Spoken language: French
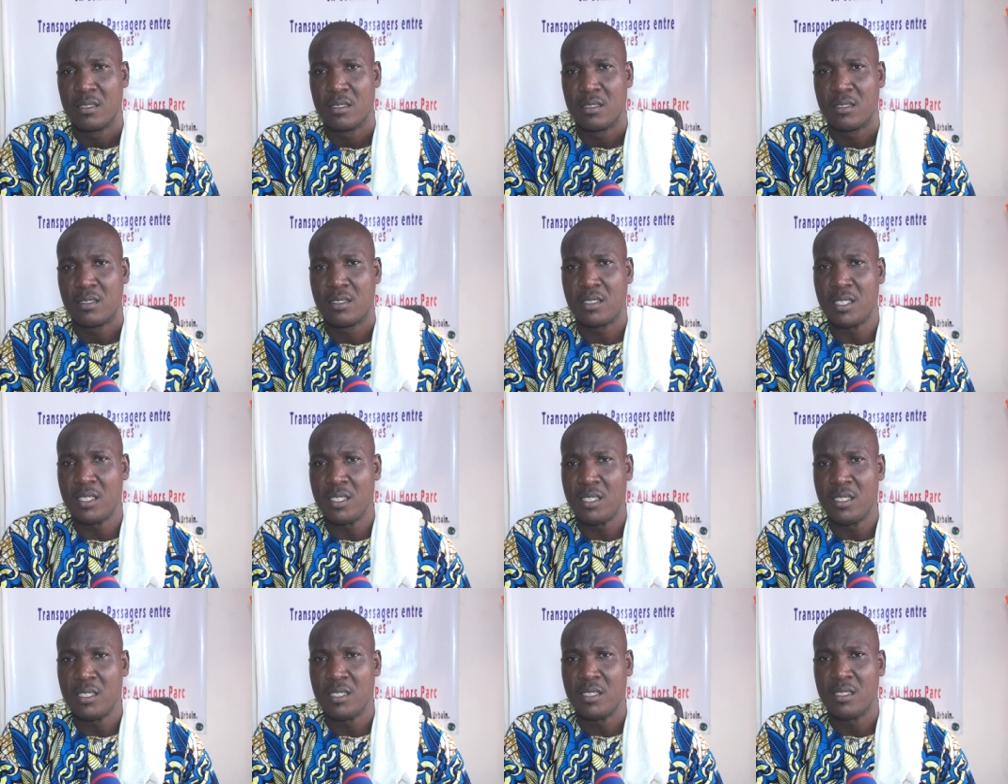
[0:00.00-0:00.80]

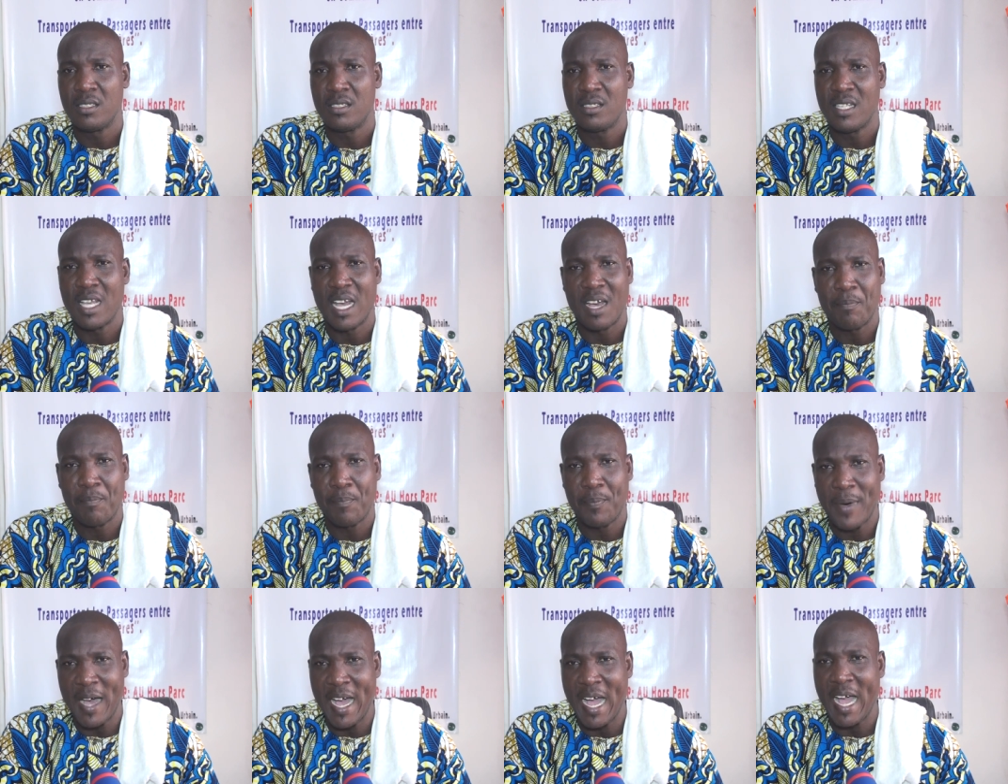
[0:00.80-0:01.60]
s'il n'y a
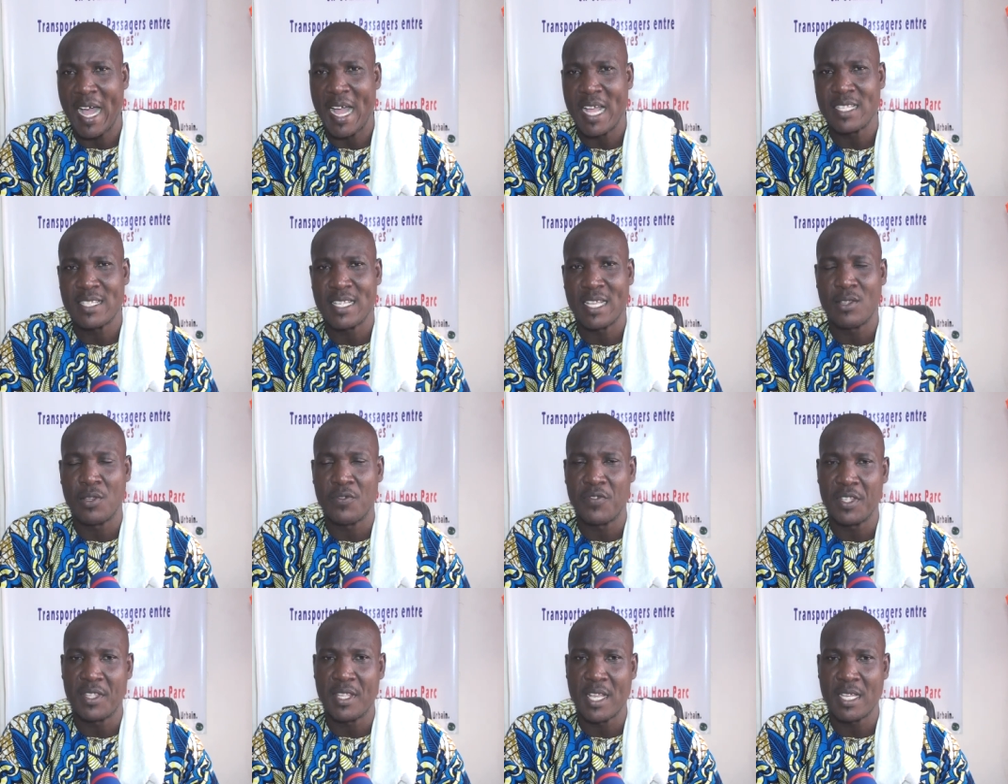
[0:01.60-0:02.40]
pas essai de
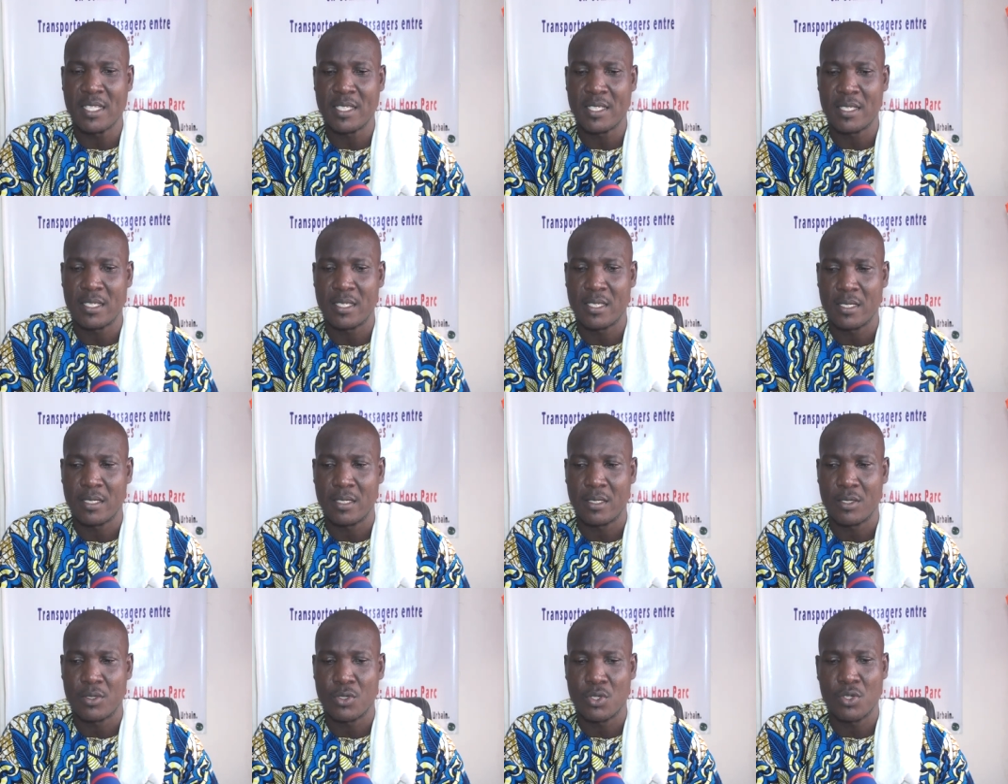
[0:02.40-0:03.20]
vitesse,
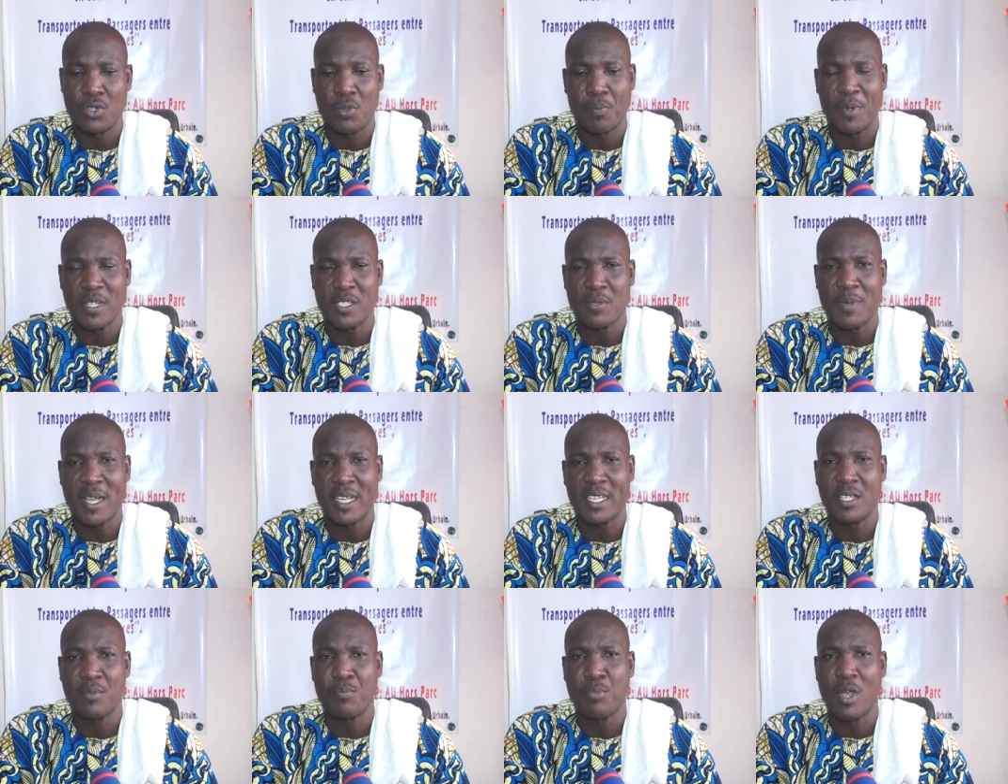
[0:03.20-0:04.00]
je ne pense pas
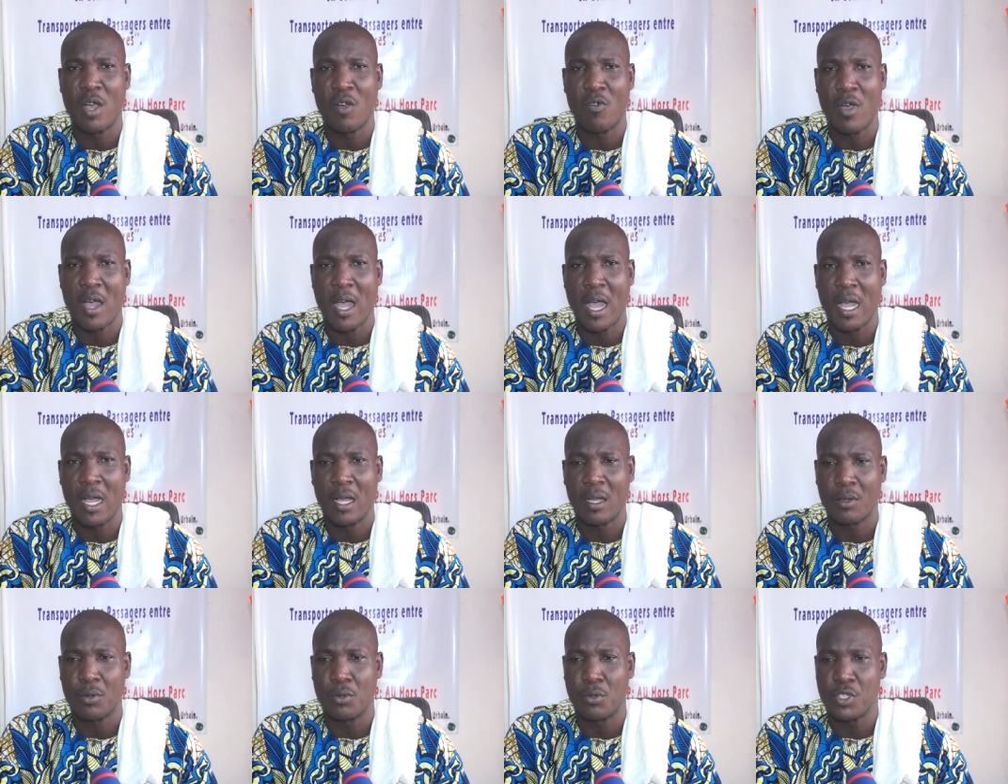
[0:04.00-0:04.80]
qu'il peut y avoir
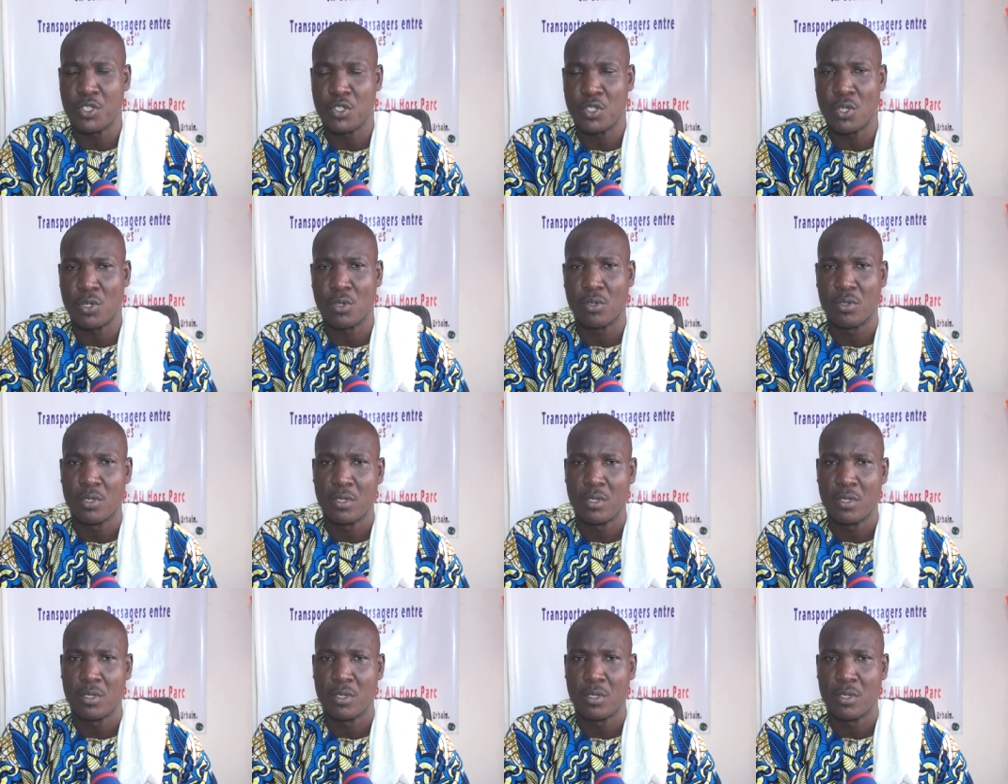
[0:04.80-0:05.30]
collision.